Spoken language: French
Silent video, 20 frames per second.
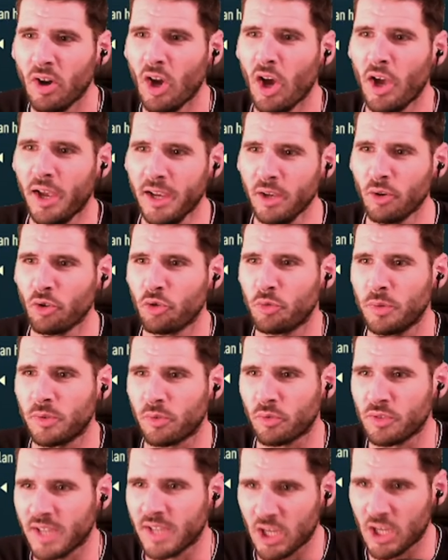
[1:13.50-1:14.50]
Et ensuite
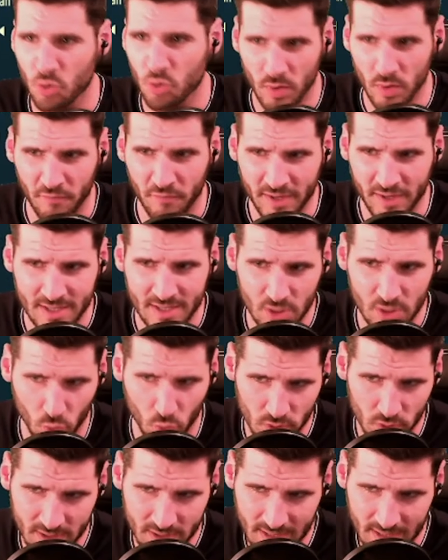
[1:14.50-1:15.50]
on ira jouer face
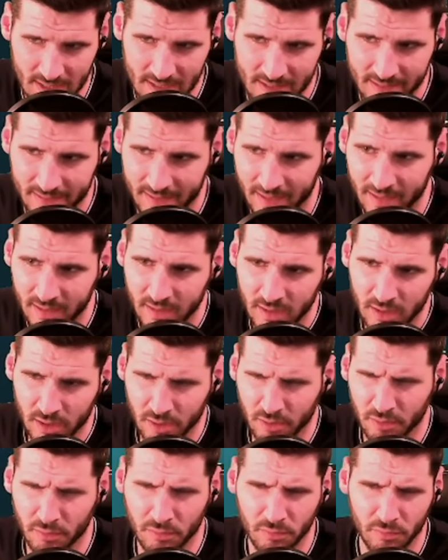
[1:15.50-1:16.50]
au Celta
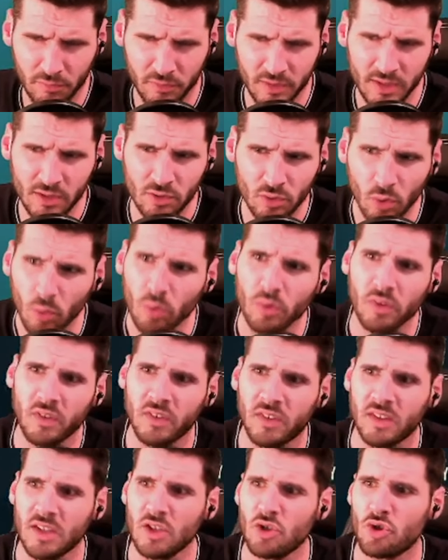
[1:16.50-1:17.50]
euh, Vigo
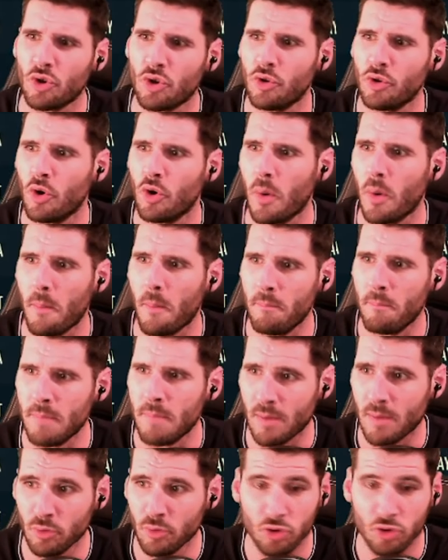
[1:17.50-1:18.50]
si je ne
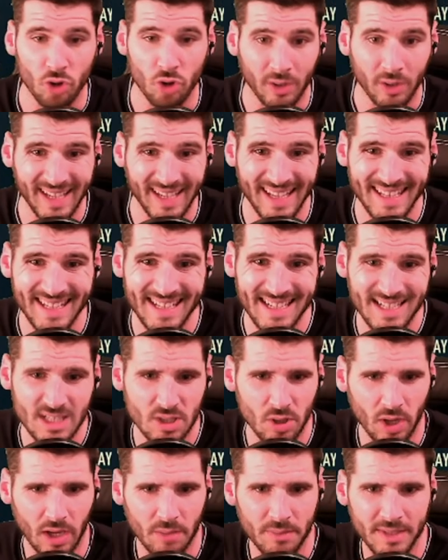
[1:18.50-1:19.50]
m'abuse. Non, Cadix
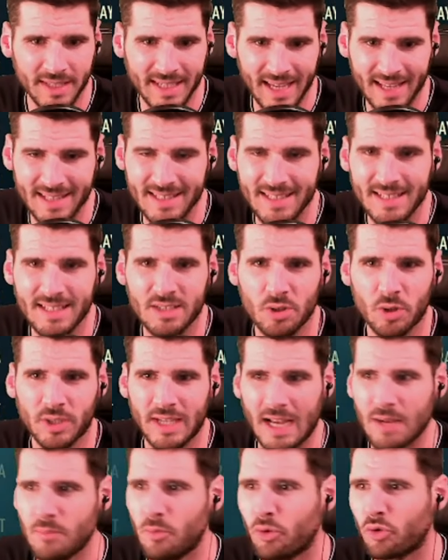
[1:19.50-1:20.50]
Rémi, Cadix,
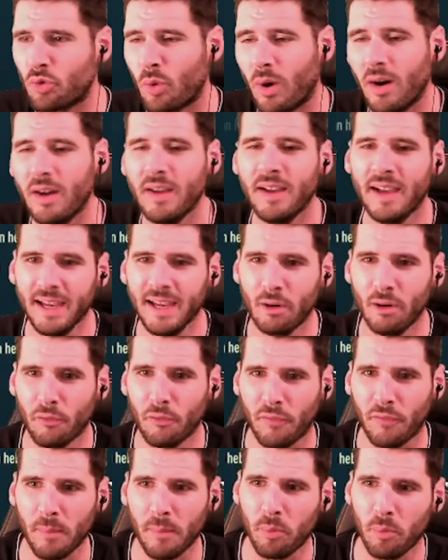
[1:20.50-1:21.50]
calme-toi. Et
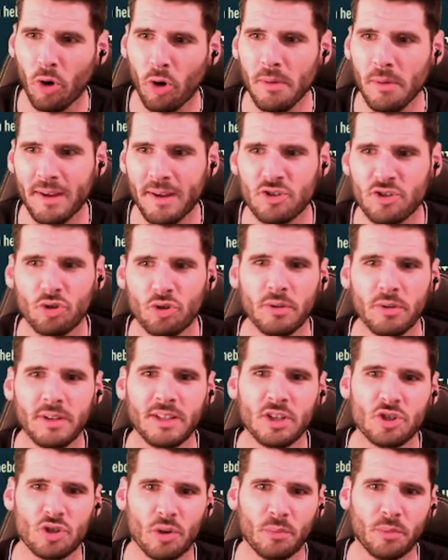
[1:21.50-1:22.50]
enfin, premier match de Ligue
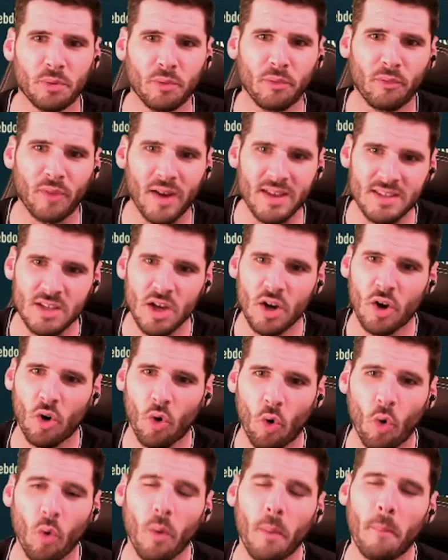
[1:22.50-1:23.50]
des Champions face
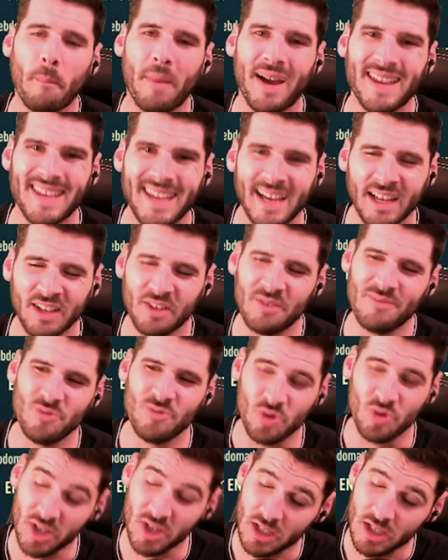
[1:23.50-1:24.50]
au Bayern
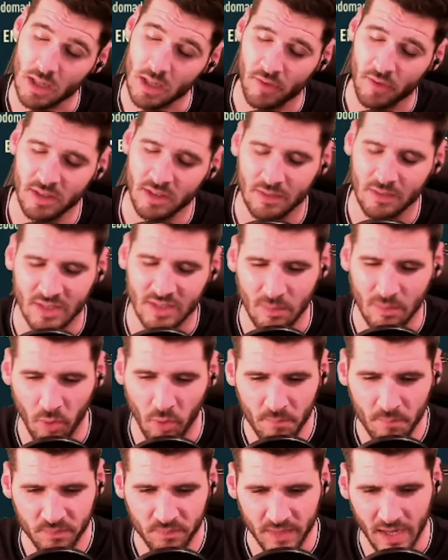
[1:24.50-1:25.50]
Munich. Ça va être évidemment
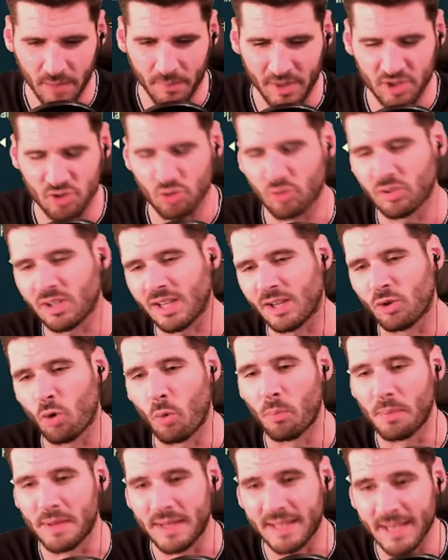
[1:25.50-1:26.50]
un match très
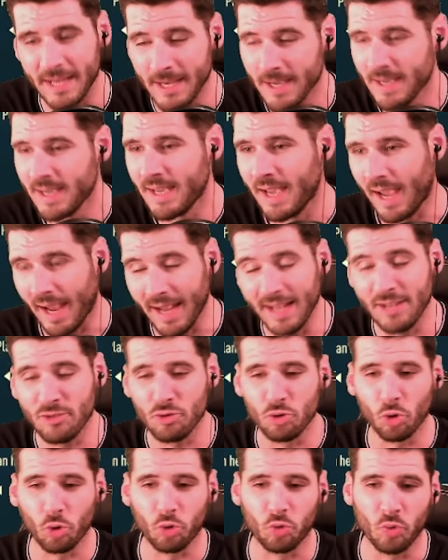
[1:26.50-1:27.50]
compliqué et
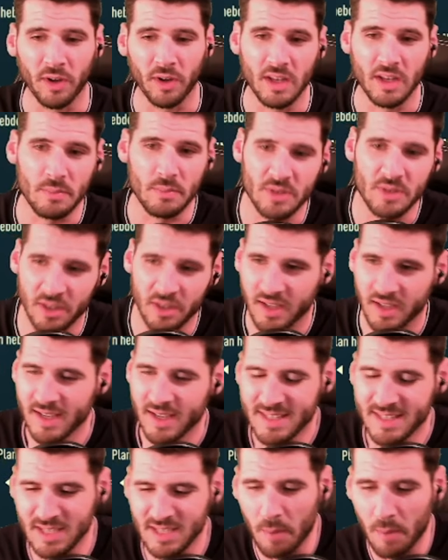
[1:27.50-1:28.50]
surtout un épisode
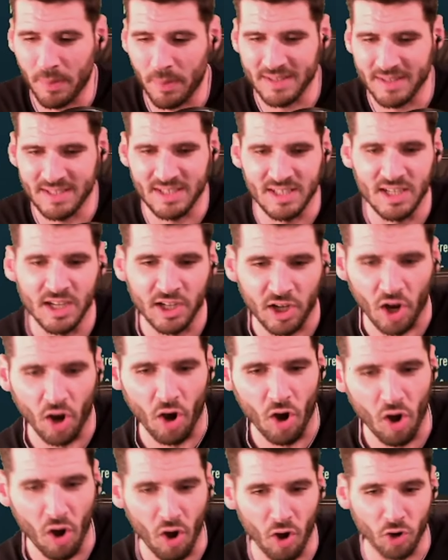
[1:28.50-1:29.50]
sympathique.
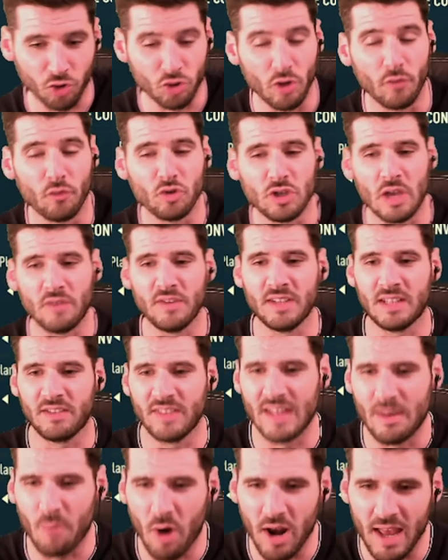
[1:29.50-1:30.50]
Euh, je vous invite
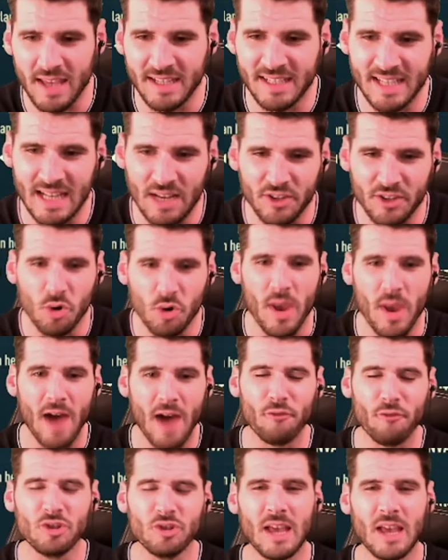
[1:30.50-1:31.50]
évidemment à liker la vidéo et
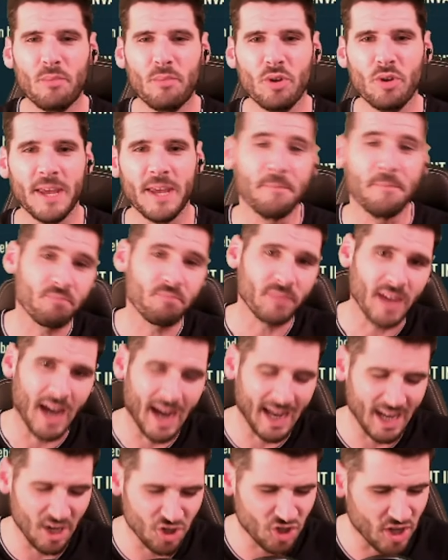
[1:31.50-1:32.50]
à vous abonner
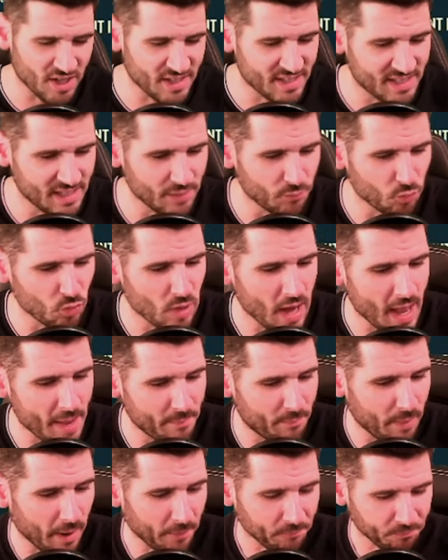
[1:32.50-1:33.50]
à la chaîne si vous ne l'avez
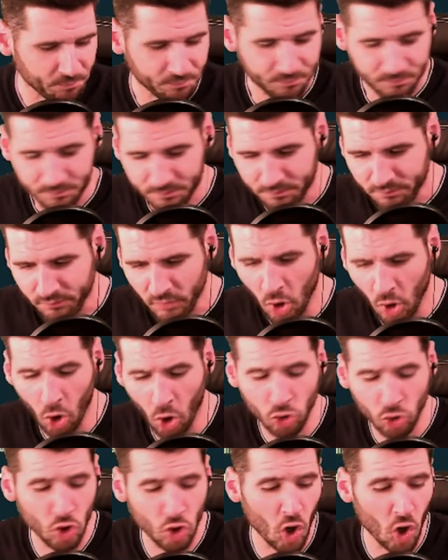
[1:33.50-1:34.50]
pas
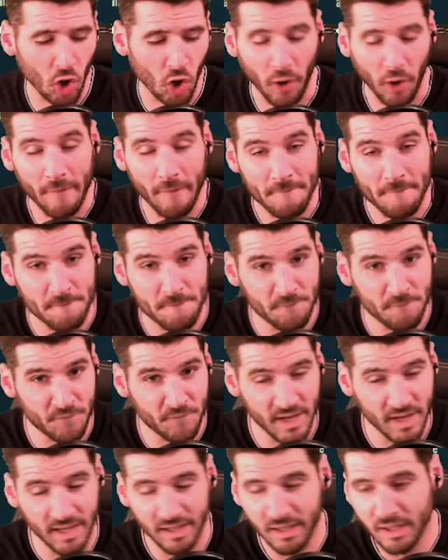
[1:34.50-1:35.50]
encore euh, fait.